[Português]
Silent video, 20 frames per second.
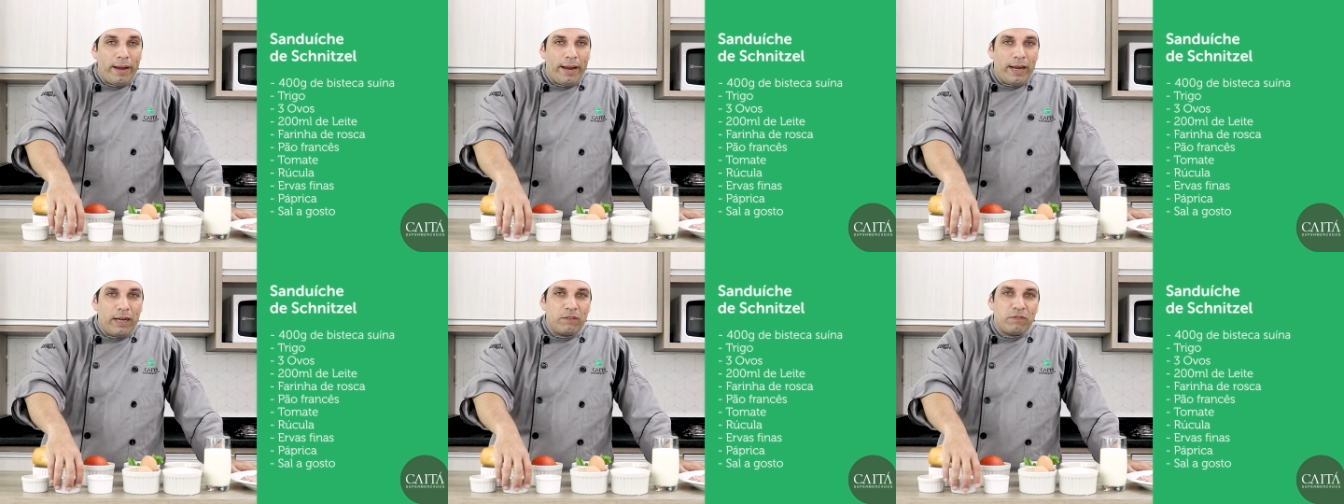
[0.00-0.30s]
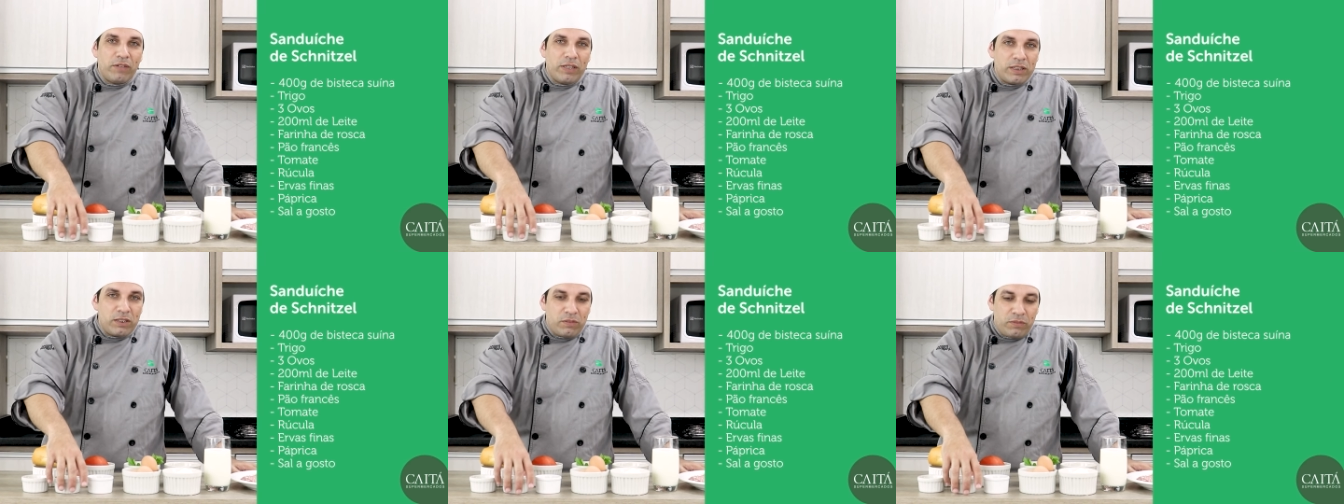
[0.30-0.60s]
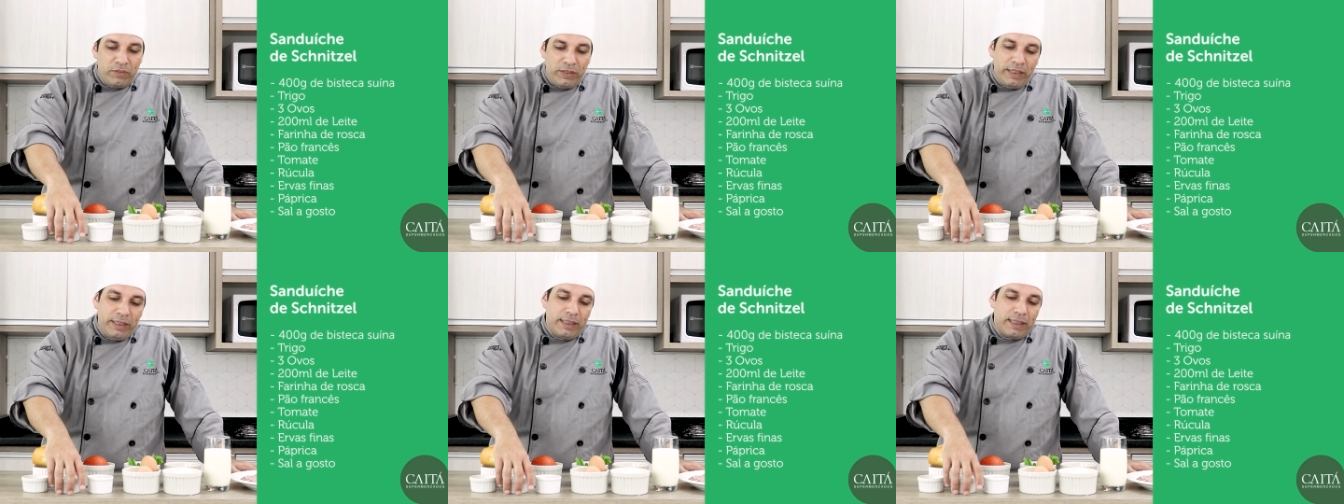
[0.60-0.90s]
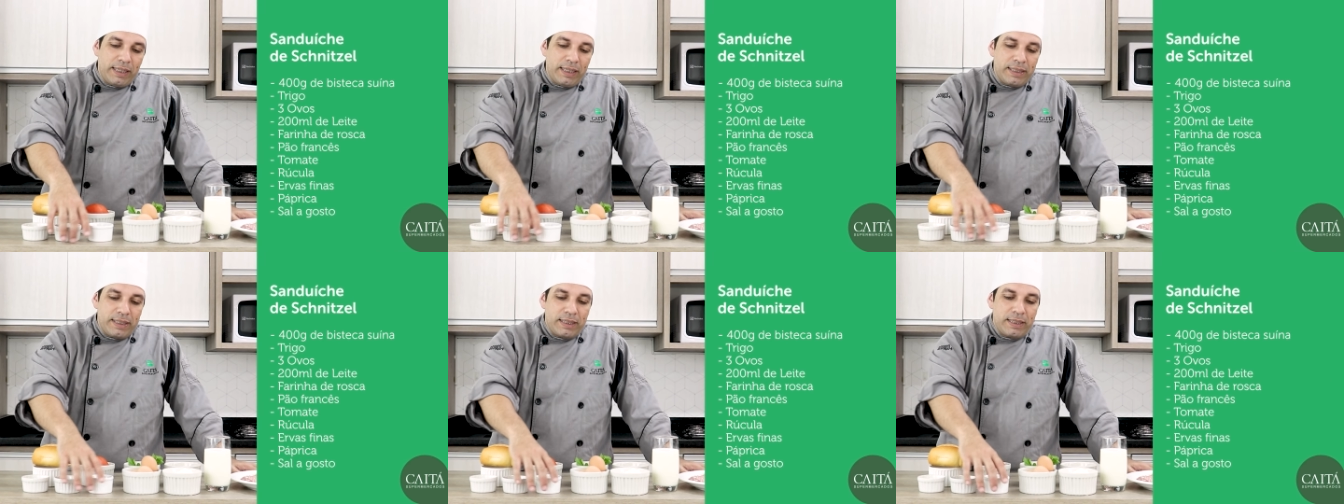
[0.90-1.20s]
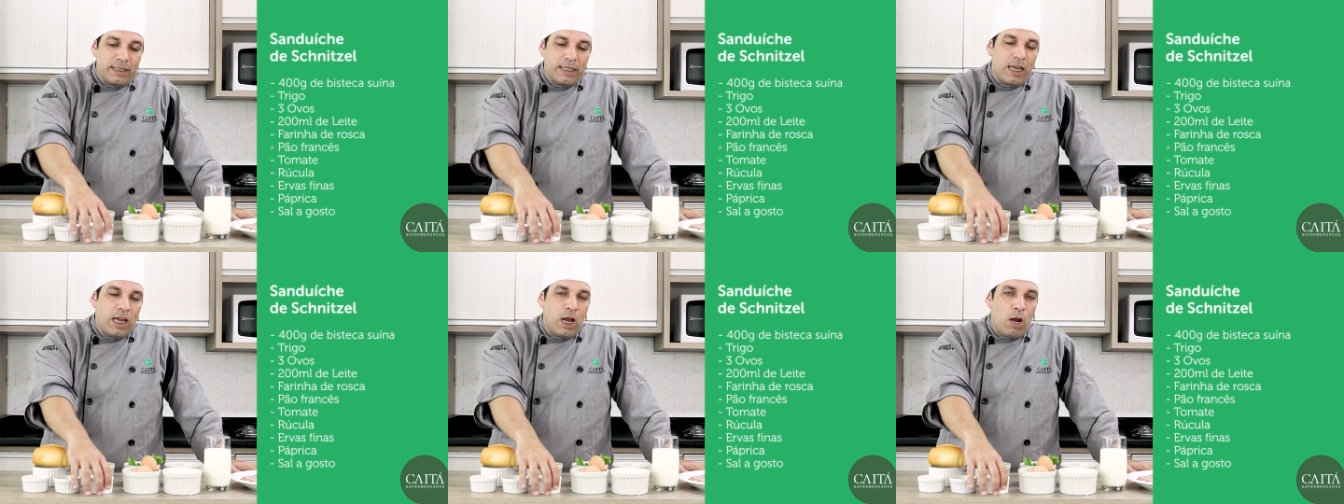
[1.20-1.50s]
ervas
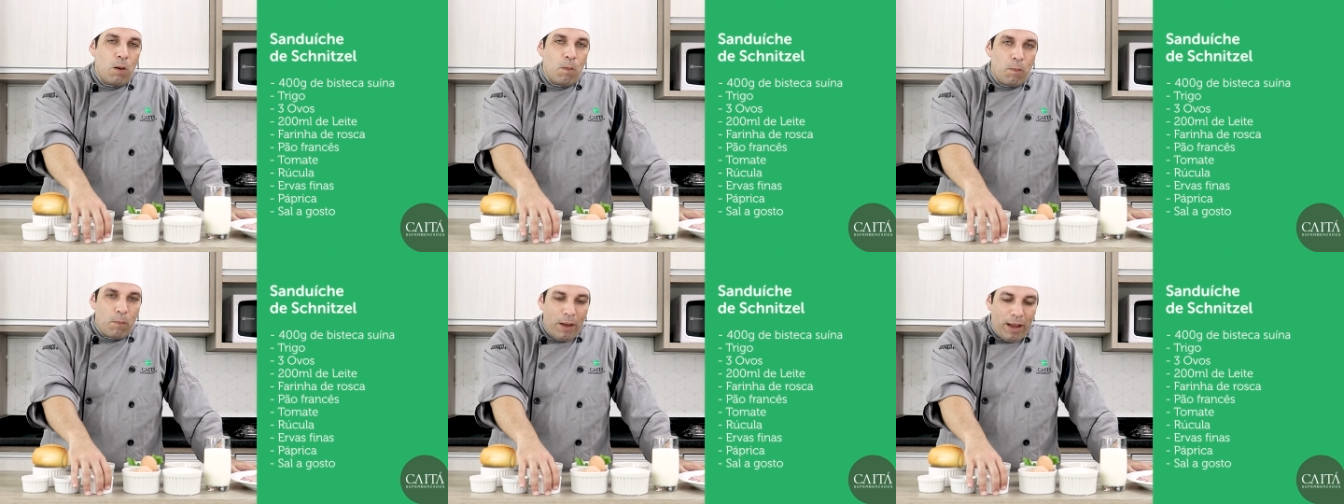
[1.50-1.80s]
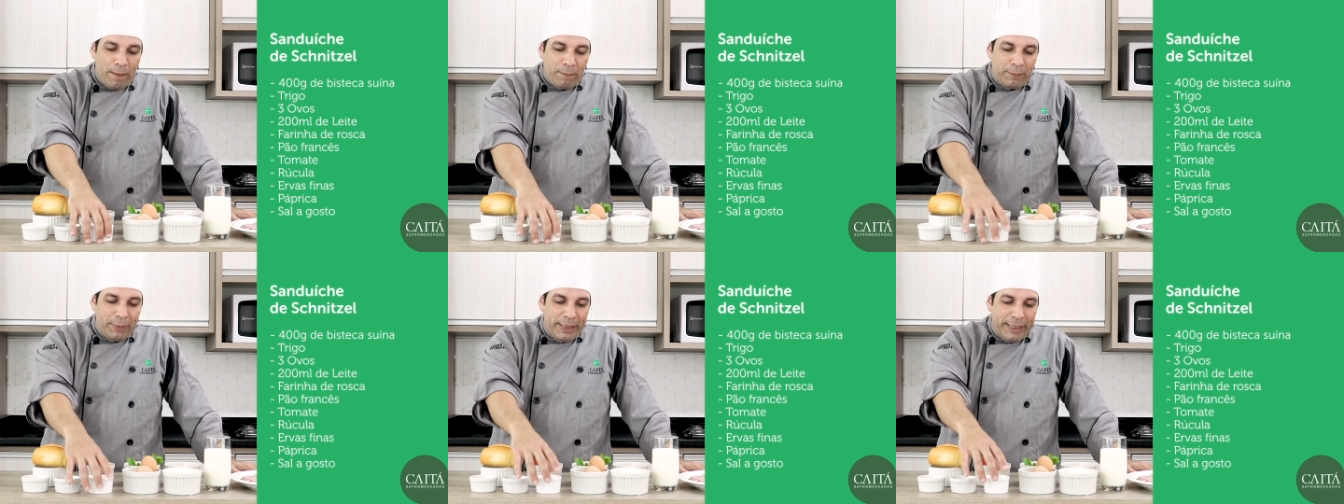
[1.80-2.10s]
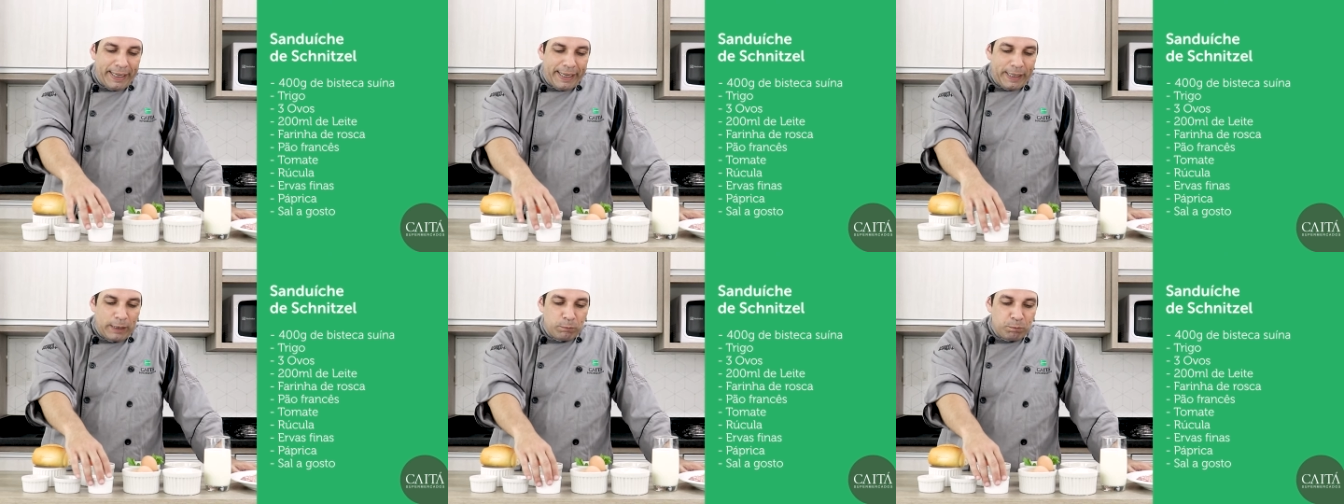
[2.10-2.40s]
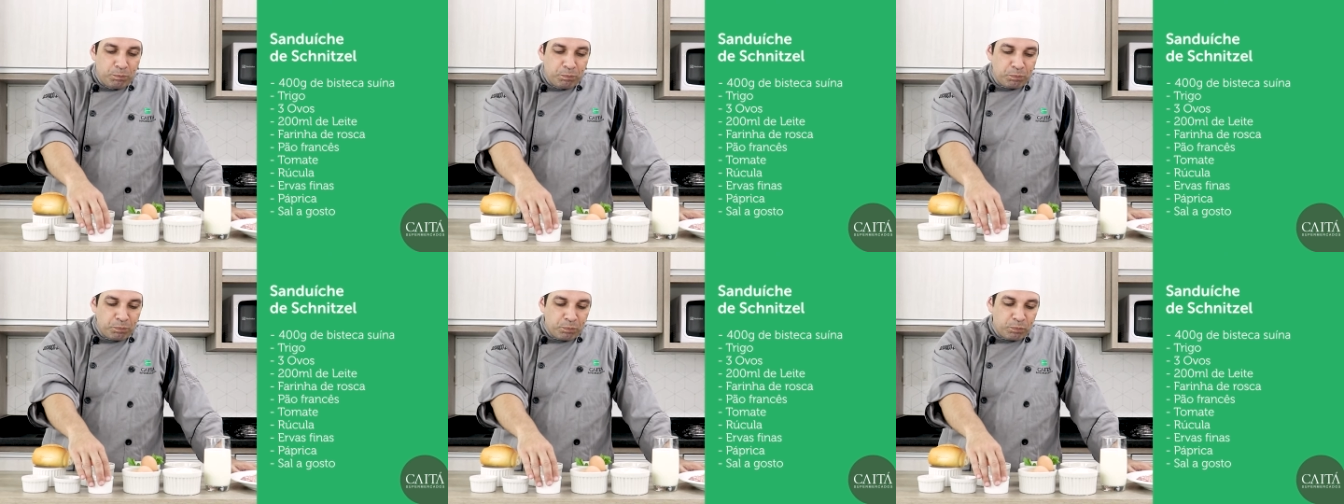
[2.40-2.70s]
finas, páprica.